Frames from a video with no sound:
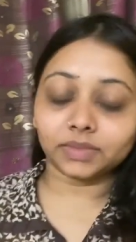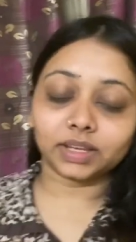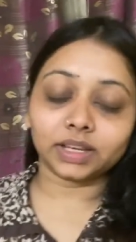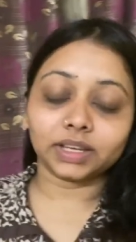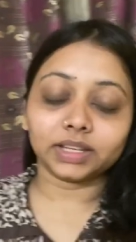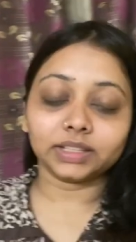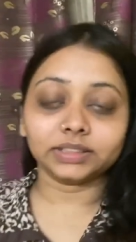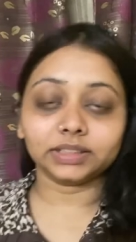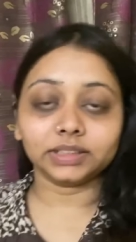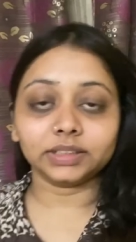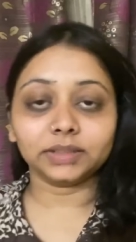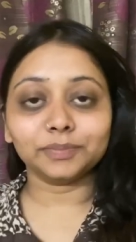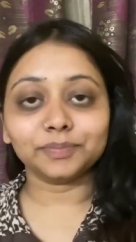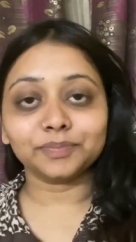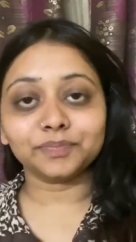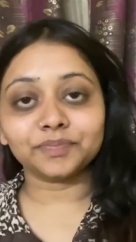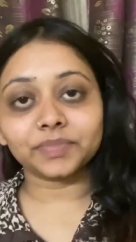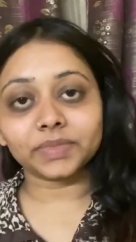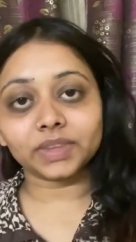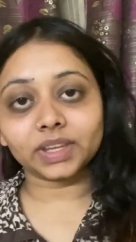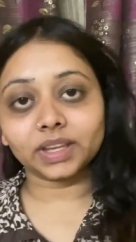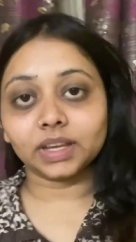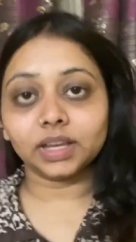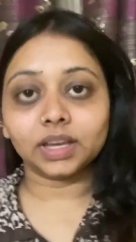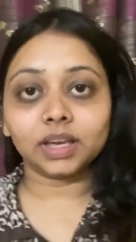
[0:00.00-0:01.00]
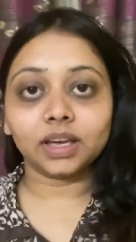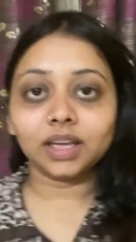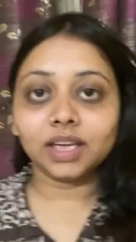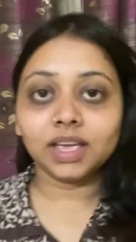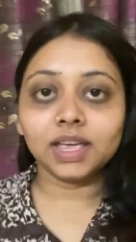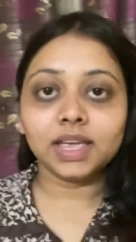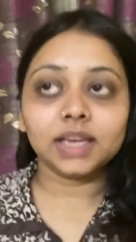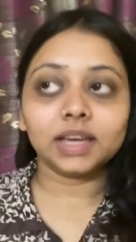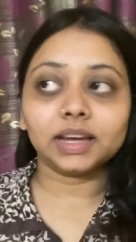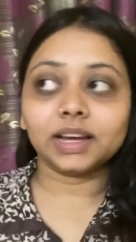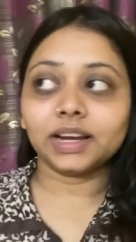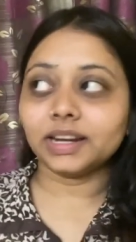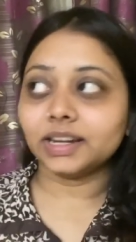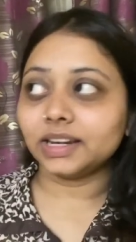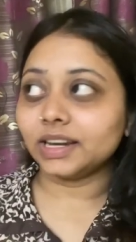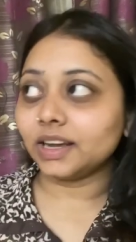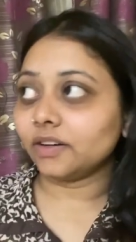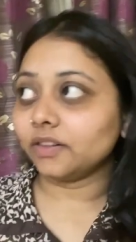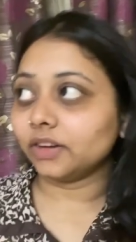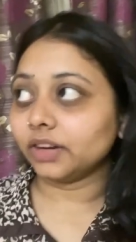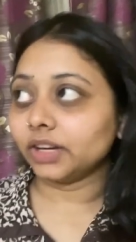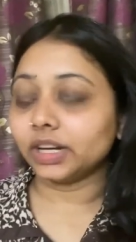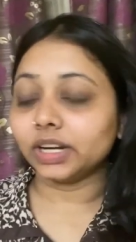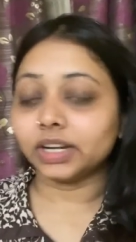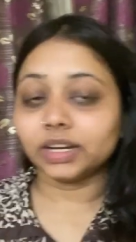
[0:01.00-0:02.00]
ऐसे इकट्ठा
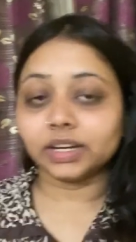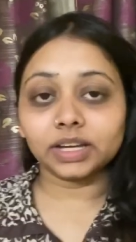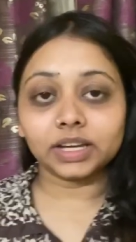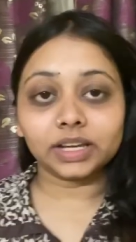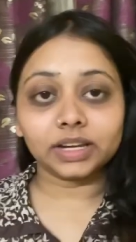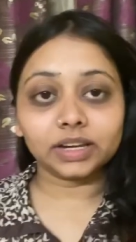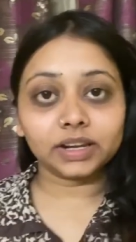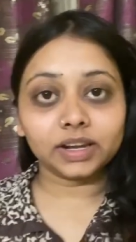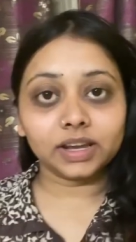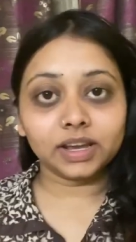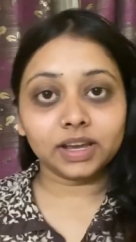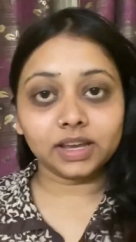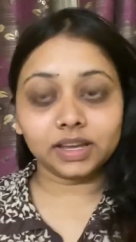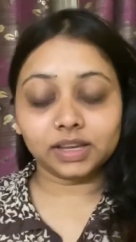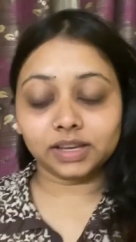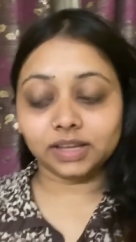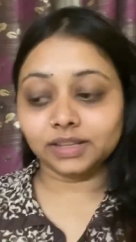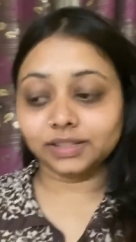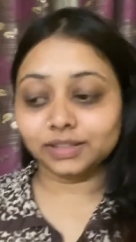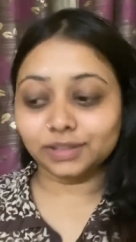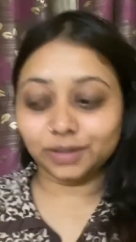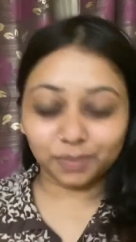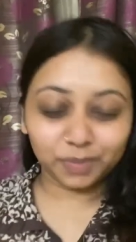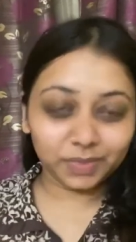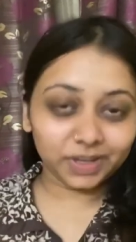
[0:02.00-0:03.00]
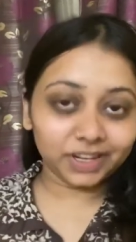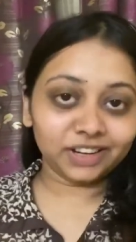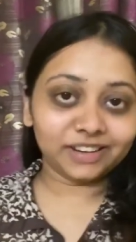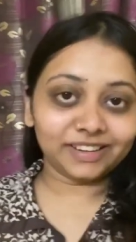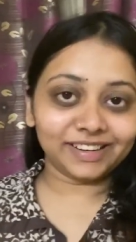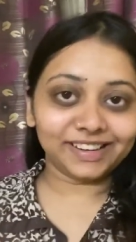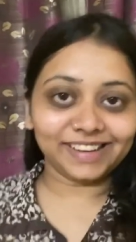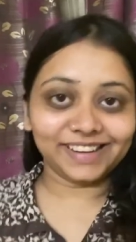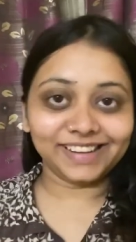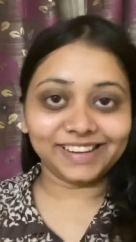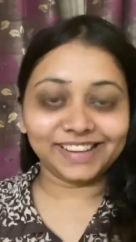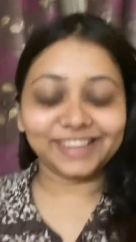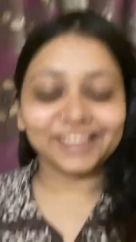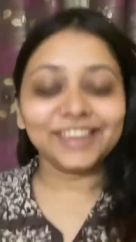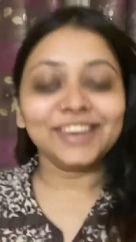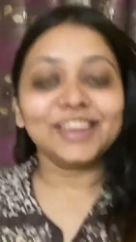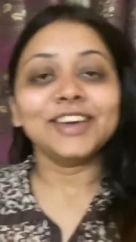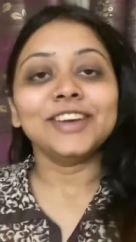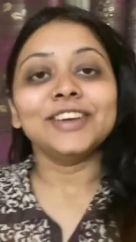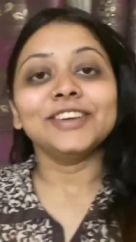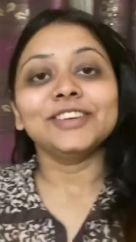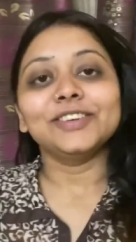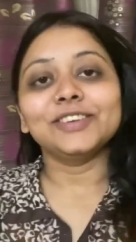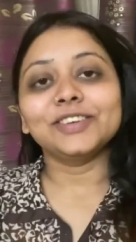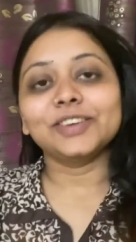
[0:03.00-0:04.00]
वगैरह कर रहे हैं समेट रहे हैं
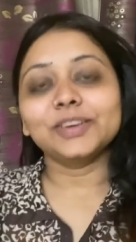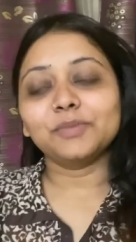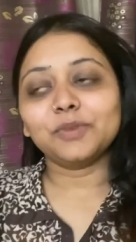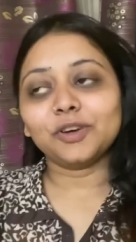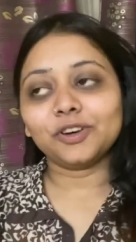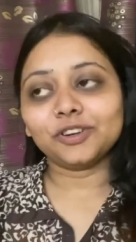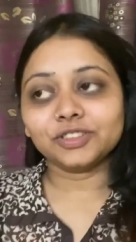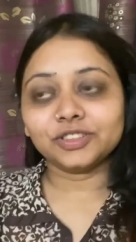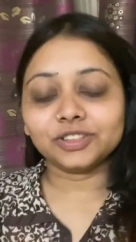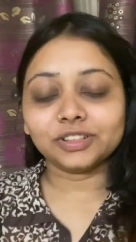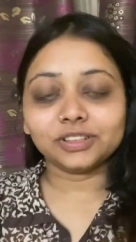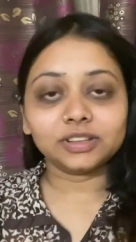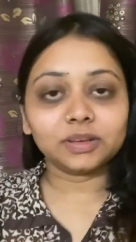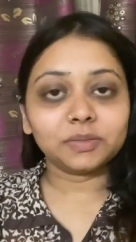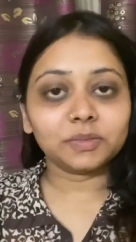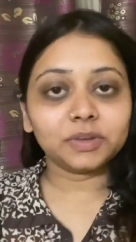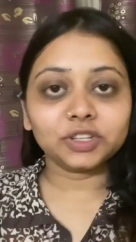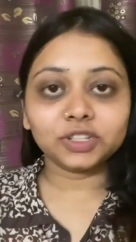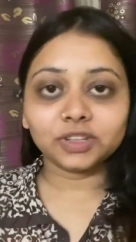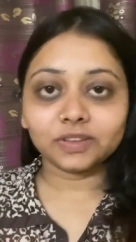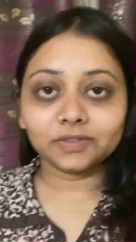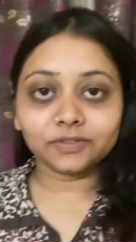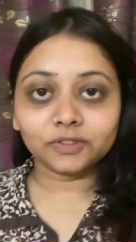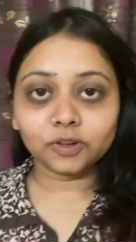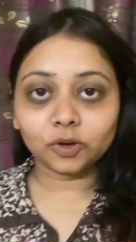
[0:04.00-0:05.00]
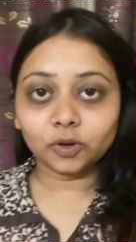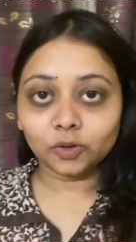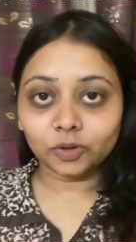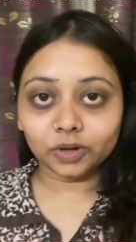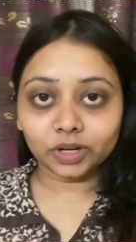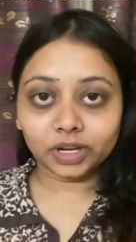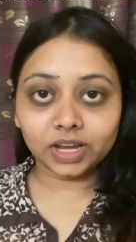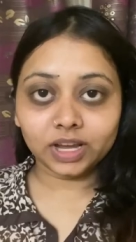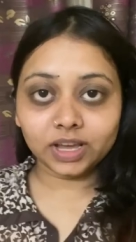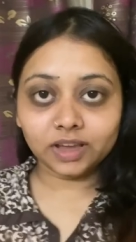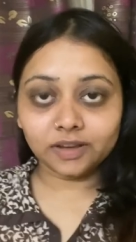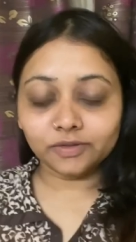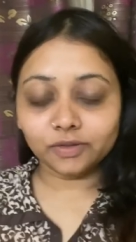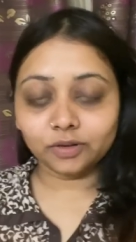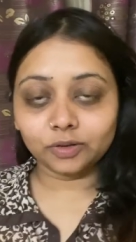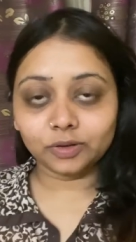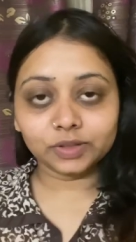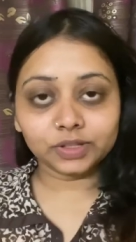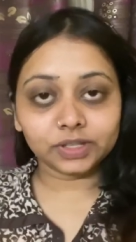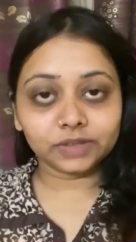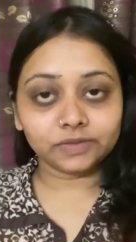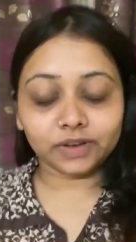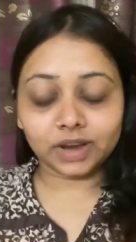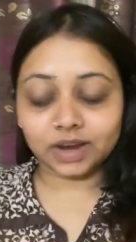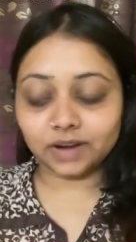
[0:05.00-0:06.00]
क्योंकि बहुत जल्द हमें शिफ्ट होना है फोर
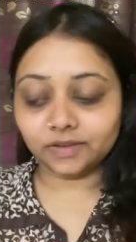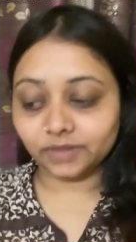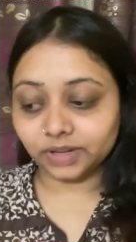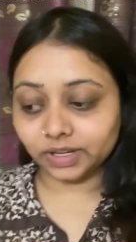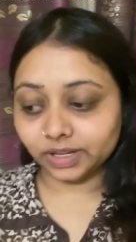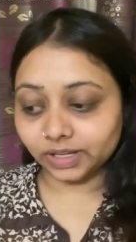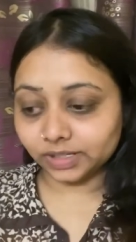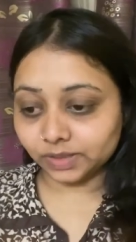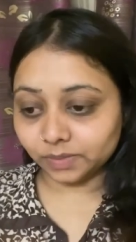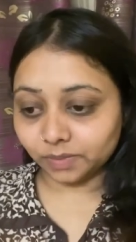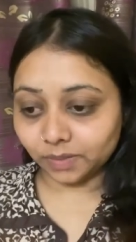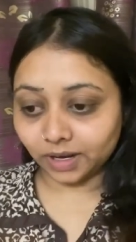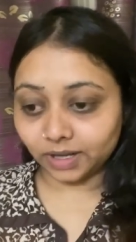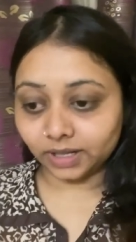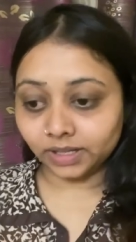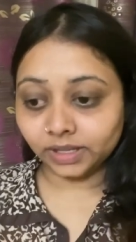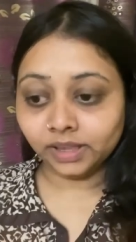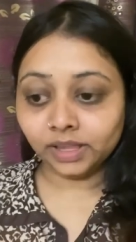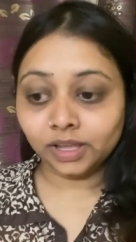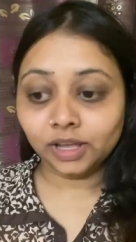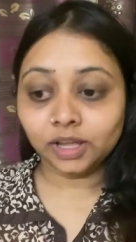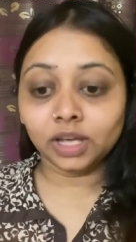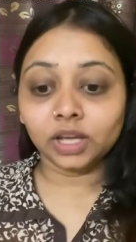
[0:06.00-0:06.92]
से फाइव डेज बाद